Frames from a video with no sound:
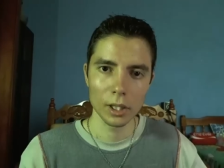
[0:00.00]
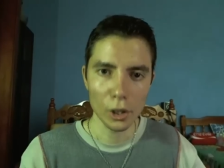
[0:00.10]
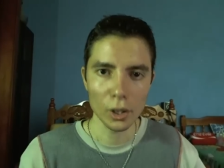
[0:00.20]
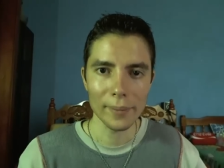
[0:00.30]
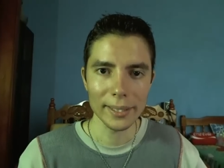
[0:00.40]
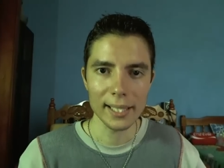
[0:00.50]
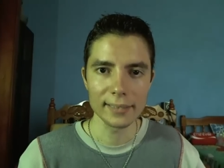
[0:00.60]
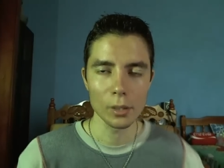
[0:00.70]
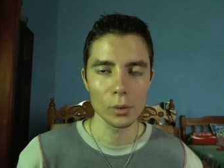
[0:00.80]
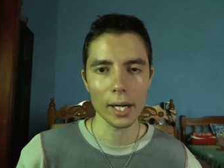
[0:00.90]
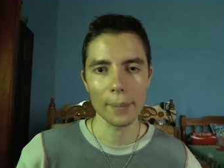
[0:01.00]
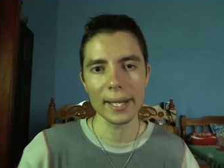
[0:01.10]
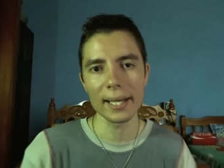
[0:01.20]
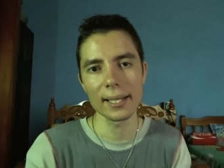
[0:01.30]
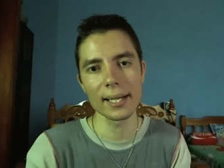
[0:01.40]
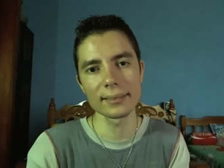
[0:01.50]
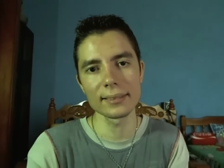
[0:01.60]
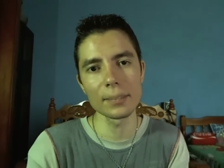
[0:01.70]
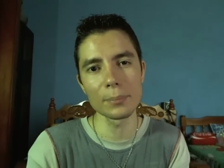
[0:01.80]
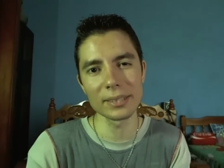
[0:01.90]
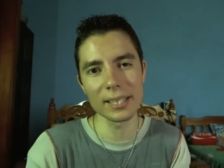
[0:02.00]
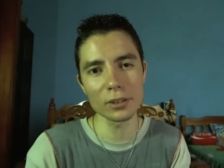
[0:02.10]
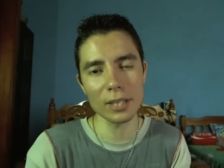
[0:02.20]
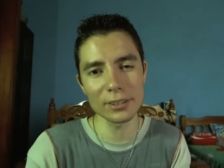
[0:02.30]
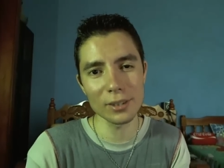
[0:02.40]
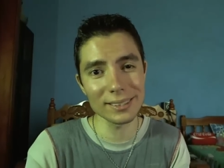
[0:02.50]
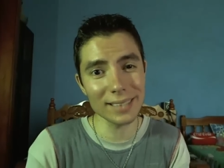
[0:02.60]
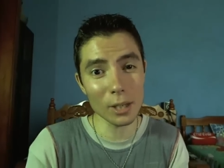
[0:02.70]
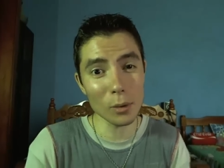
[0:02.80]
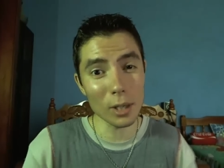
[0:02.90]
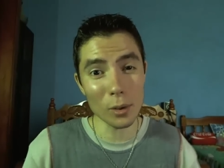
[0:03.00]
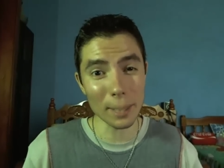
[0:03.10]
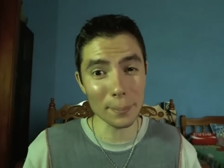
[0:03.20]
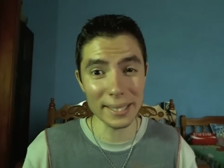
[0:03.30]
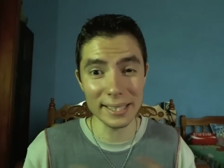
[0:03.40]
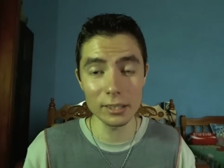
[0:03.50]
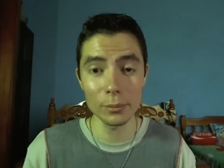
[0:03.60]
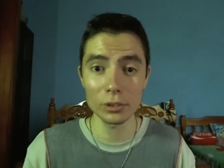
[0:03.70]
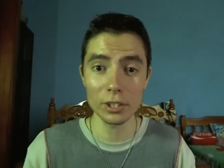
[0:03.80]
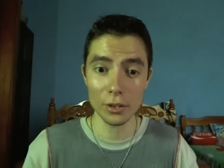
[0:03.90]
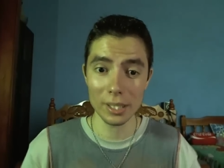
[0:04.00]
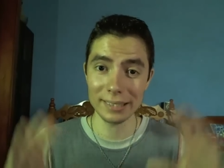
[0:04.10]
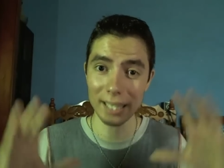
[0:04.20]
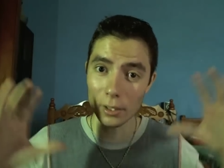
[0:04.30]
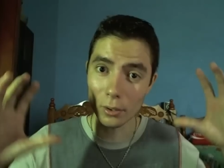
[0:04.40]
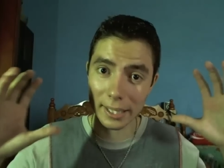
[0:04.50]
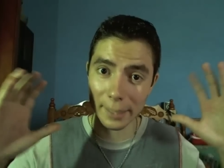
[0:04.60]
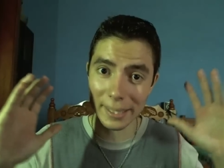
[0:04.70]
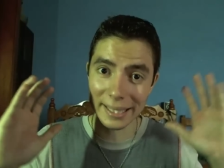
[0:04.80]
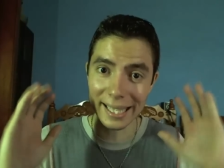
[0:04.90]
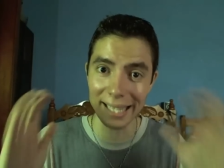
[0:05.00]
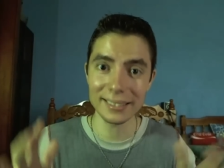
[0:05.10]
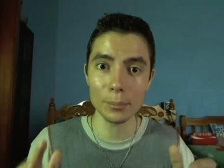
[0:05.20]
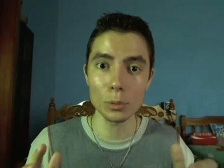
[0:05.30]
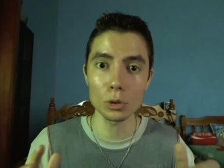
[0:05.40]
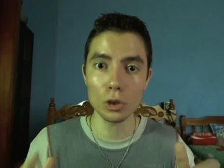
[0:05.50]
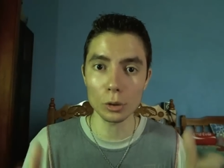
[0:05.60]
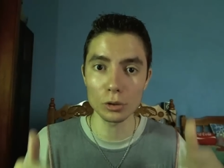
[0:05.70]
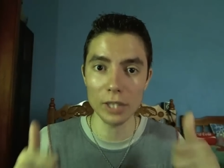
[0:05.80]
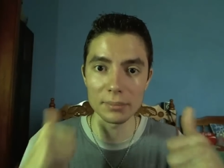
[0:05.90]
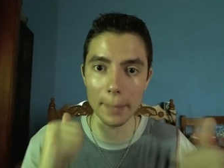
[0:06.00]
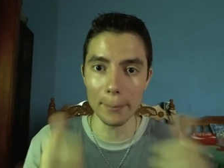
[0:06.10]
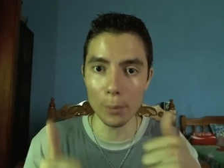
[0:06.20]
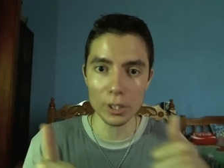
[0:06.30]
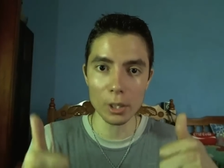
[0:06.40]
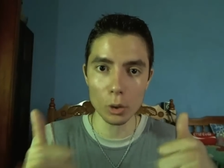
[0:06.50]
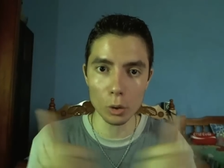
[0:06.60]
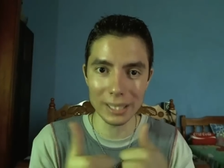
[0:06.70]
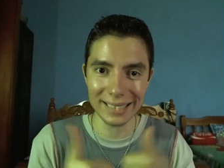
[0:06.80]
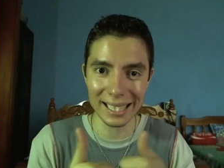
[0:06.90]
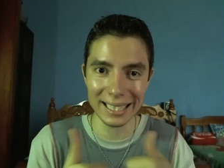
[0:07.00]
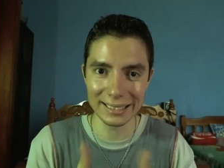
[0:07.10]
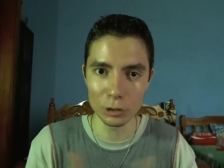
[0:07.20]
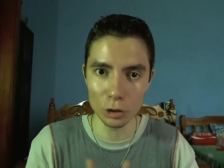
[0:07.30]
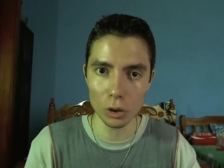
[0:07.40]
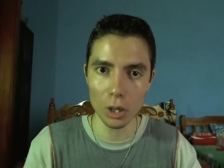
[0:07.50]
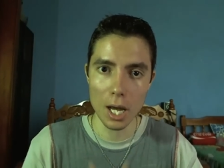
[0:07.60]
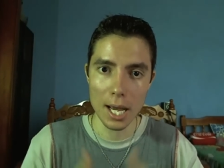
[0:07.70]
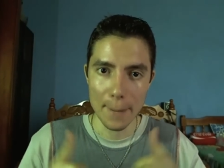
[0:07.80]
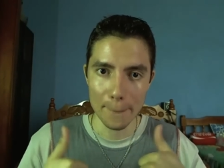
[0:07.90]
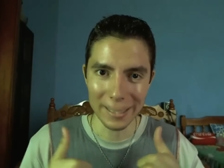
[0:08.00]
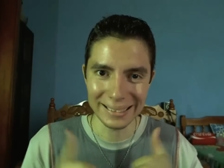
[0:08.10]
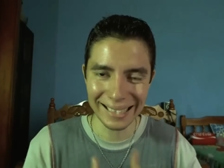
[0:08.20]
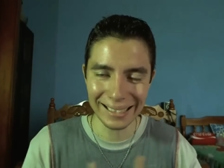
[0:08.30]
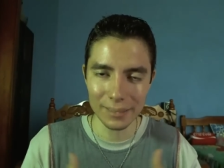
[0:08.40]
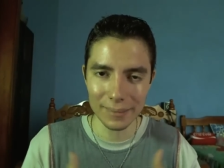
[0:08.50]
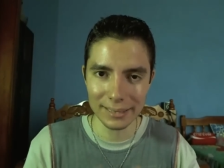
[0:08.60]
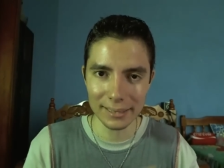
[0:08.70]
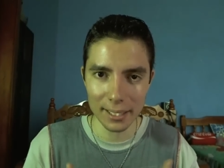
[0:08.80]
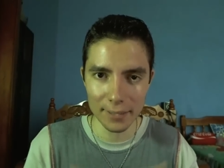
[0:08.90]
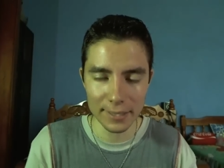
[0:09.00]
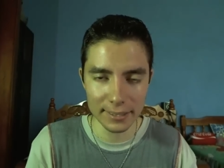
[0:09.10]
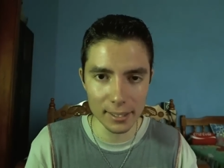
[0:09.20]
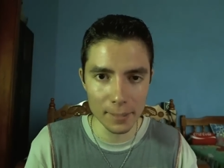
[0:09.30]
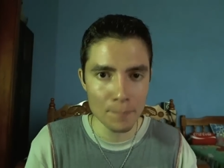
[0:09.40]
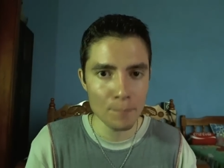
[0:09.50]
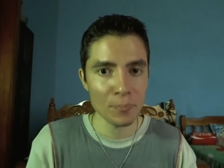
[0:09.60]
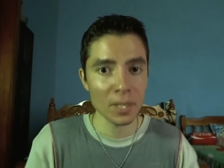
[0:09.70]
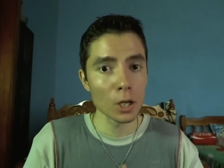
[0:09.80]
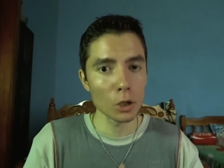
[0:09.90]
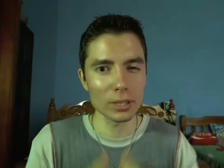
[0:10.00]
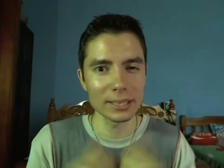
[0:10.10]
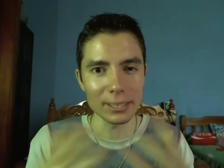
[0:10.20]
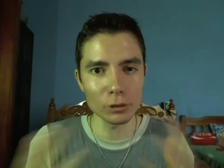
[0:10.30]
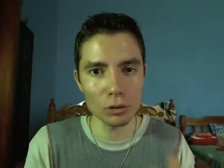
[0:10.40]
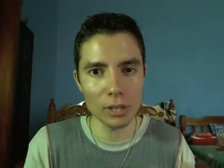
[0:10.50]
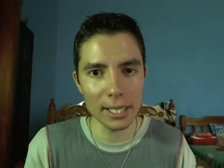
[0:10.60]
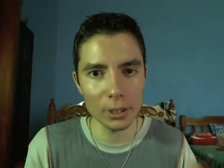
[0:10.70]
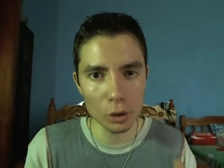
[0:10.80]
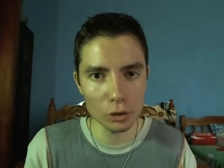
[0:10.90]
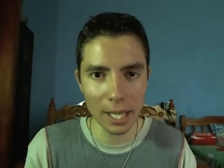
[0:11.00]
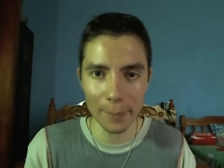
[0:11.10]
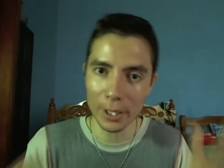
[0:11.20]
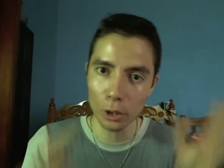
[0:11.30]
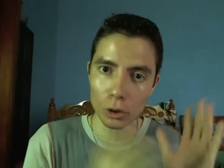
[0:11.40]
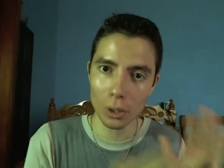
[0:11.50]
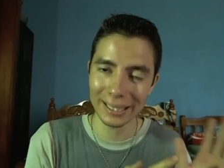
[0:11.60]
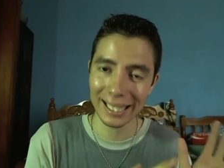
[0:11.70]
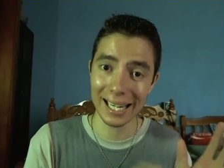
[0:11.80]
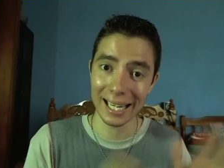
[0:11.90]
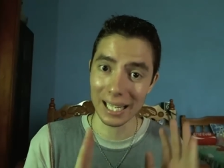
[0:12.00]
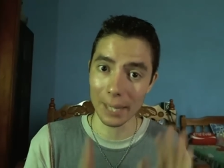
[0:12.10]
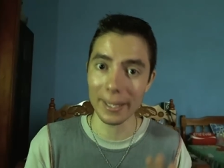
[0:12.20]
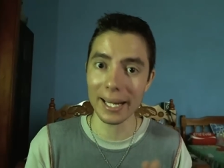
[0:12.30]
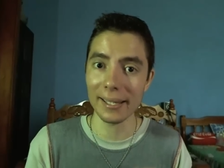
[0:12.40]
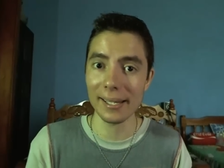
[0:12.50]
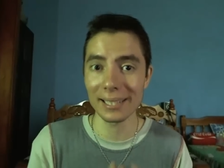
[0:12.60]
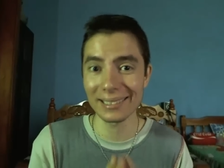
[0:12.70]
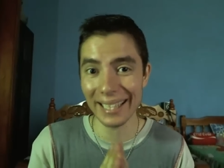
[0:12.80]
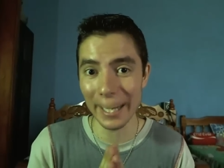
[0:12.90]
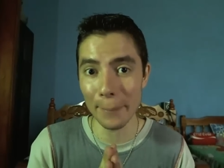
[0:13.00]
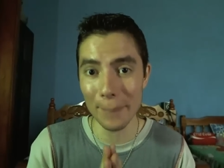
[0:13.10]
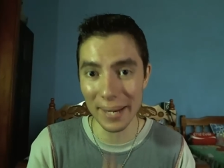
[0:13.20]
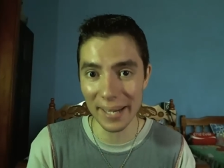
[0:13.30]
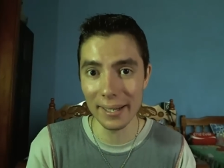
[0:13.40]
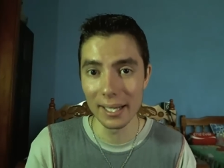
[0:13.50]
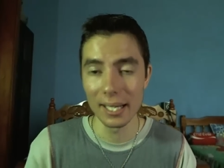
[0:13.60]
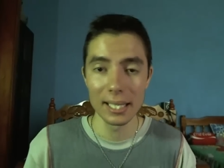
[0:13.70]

¿Qué onda banda? Les saluda Ramé Cadenas y pues en esta ocasión les traigo algo rapidísimo señores, algo que me interesa mucho que ustedes me apoyen con esta decisión bastante bastante difícil. Los que están suscritos a mi otro canal, Ramé Cadenas GP,